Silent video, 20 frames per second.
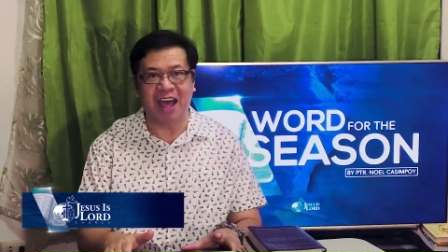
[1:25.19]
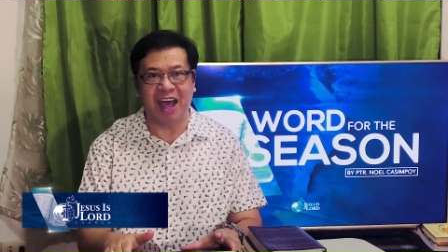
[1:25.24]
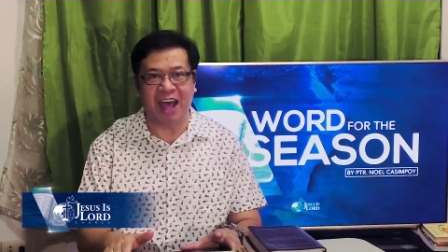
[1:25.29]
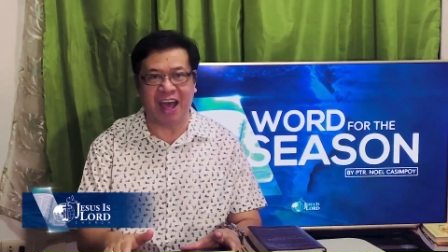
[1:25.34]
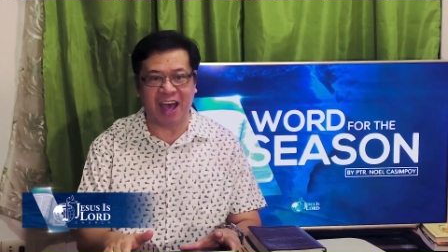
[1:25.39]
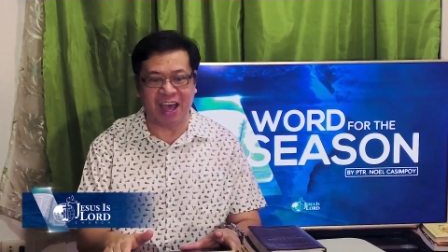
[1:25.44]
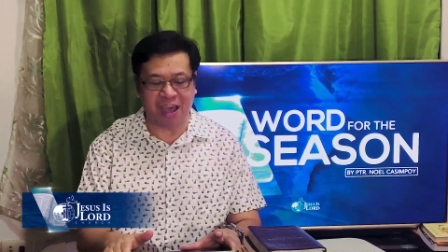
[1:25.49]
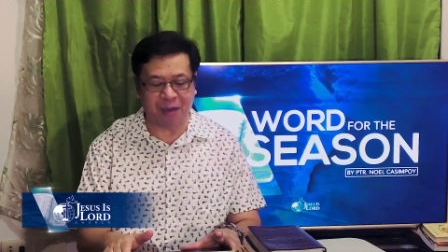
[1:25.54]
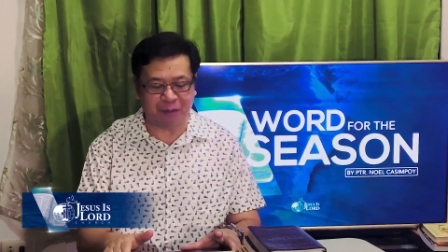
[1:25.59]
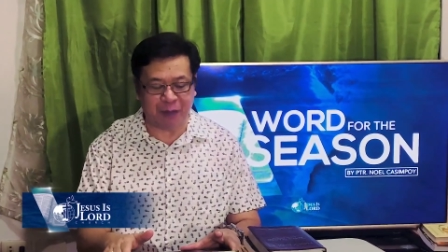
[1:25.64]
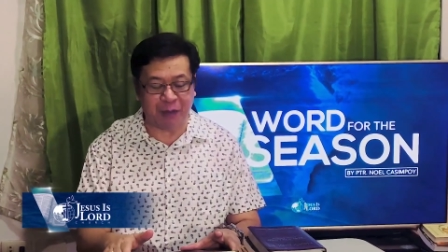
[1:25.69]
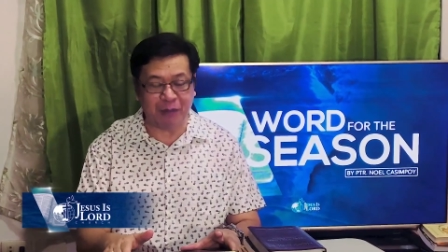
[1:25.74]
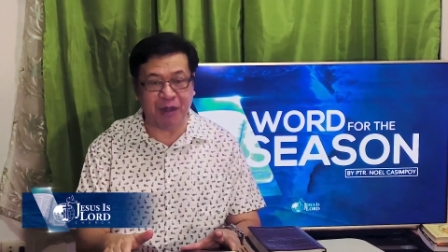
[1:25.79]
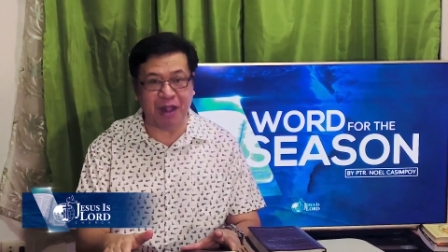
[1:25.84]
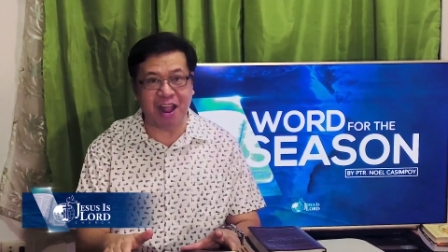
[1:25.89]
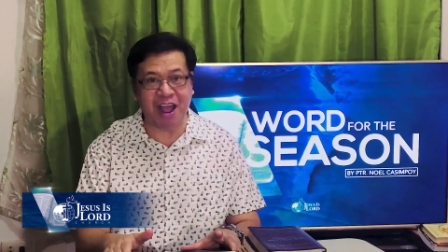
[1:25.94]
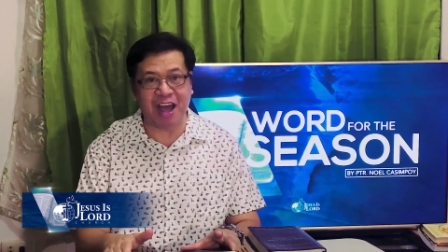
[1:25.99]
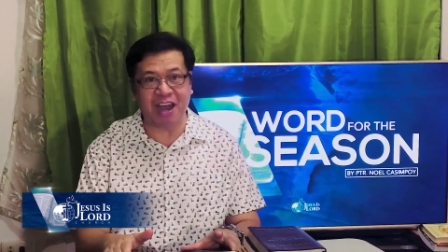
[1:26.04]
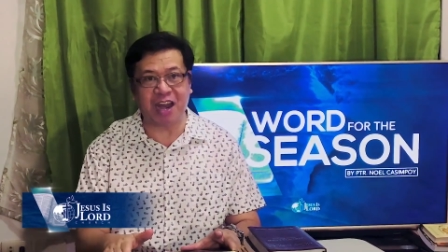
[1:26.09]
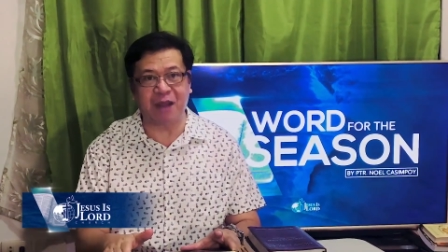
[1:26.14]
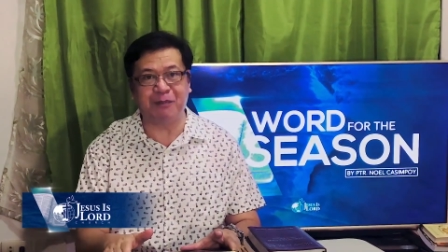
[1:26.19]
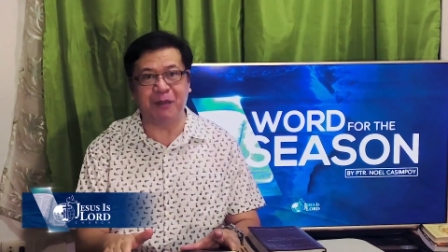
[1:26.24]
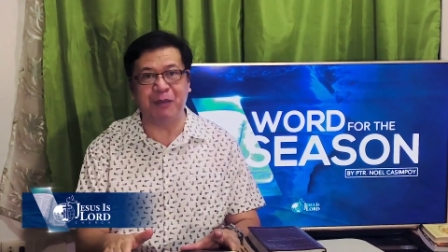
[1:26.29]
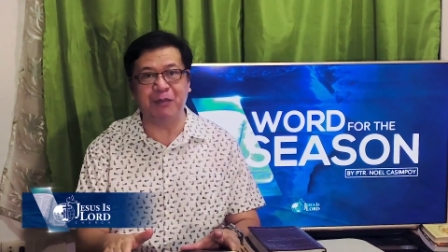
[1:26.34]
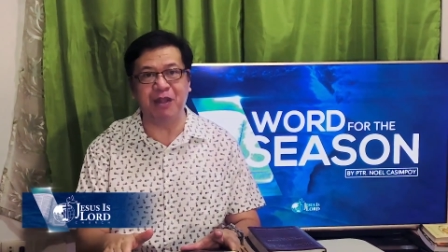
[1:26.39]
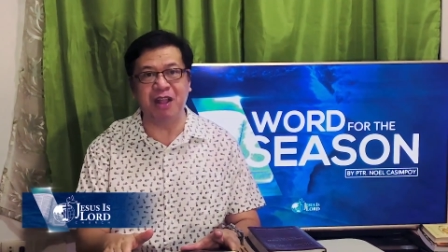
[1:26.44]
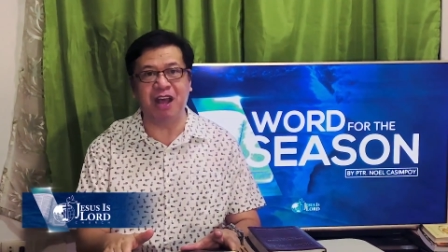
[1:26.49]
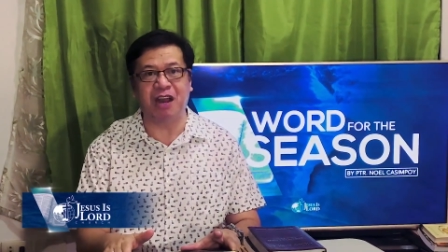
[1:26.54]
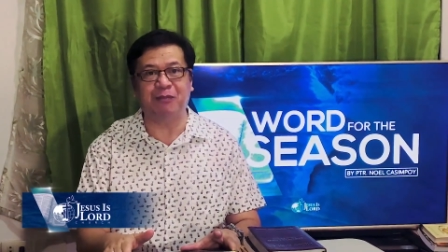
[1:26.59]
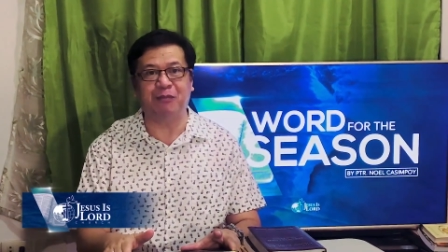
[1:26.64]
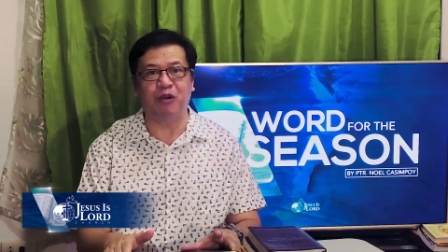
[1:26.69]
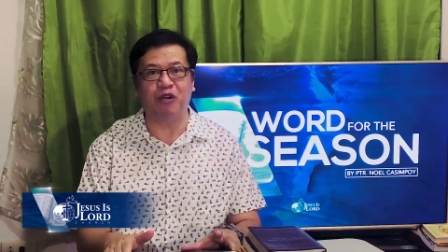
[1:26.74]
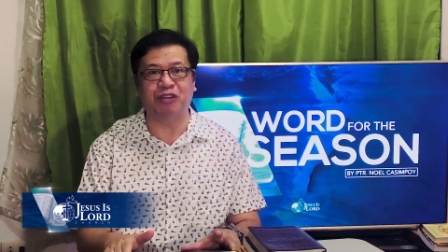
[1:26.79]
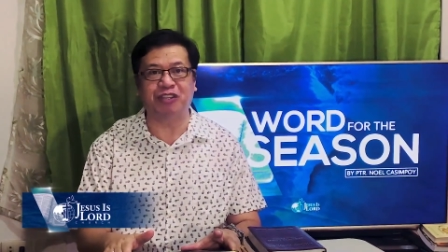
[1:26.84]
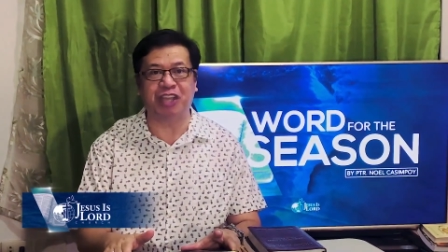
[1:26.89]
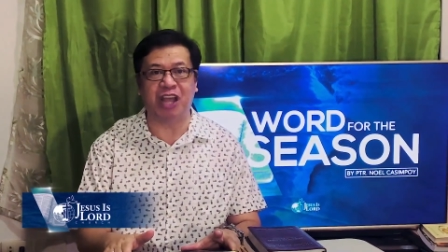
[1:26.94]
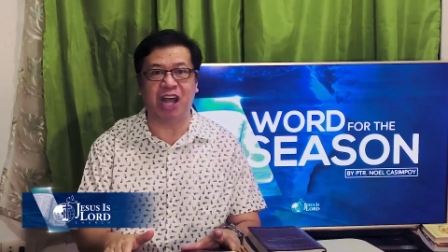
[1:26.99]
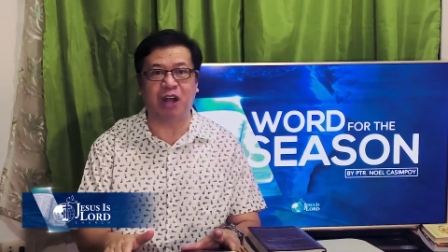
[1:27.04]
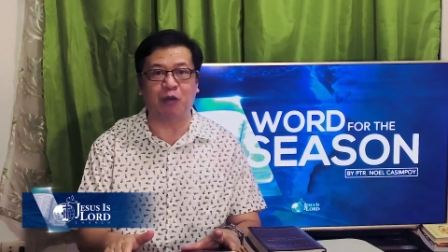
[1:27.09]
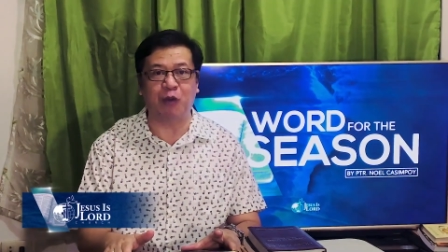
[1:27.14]
ay pamilyar na pamilyar po
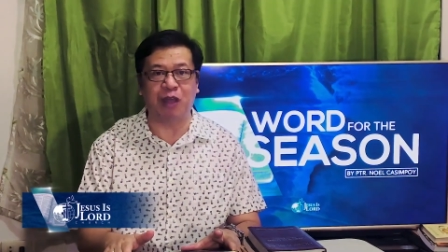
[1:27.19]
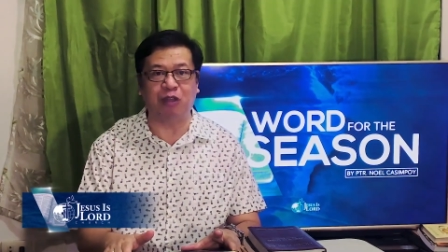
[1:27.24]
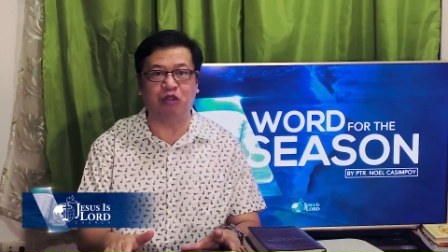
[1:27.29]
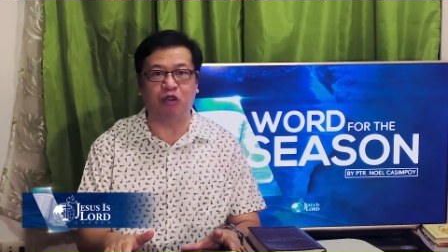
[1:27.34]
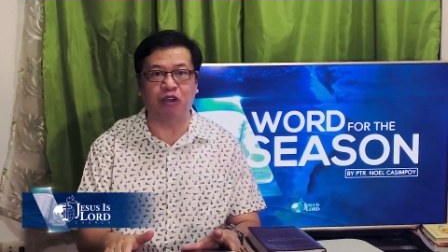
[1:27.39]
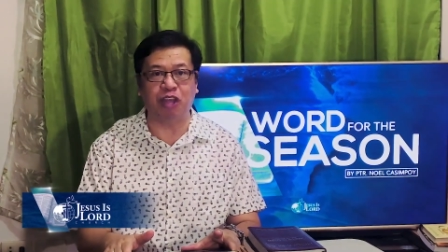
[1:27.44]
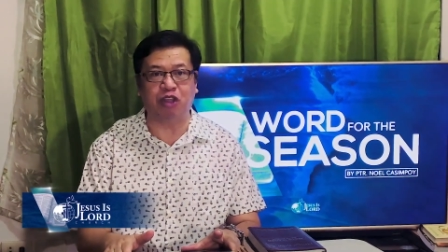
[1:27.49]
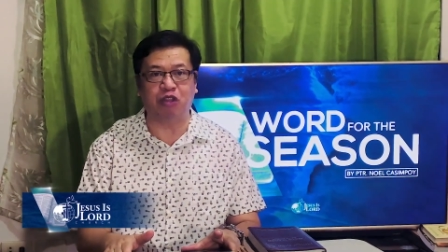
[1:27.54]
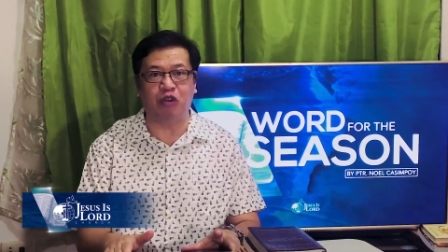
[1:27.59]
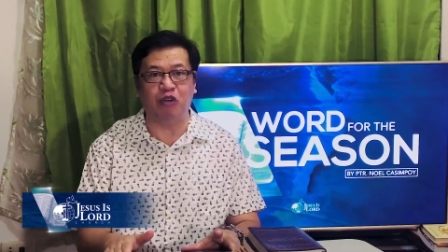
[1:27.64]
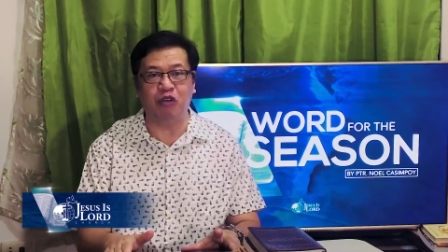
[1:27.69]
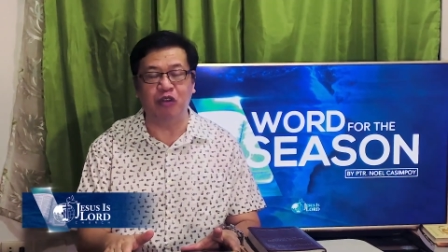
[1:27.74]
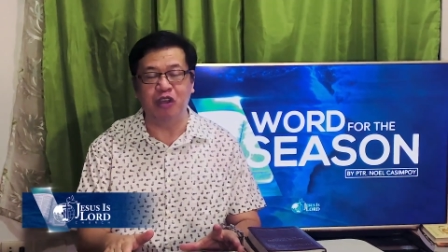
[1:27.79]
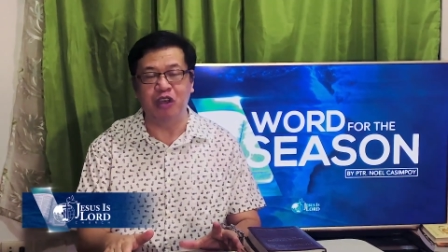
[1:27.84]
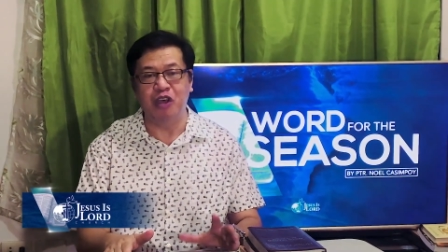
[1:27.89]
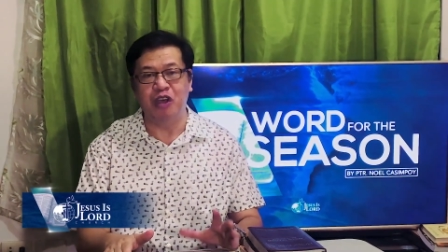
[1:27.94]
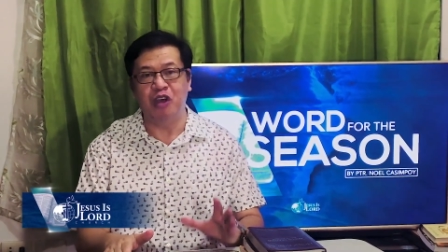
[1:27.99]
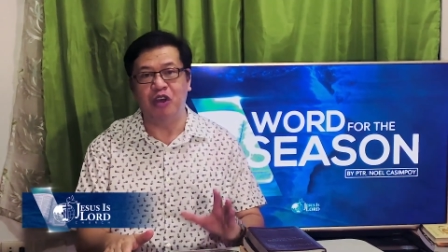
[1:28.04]
sa kwentong ito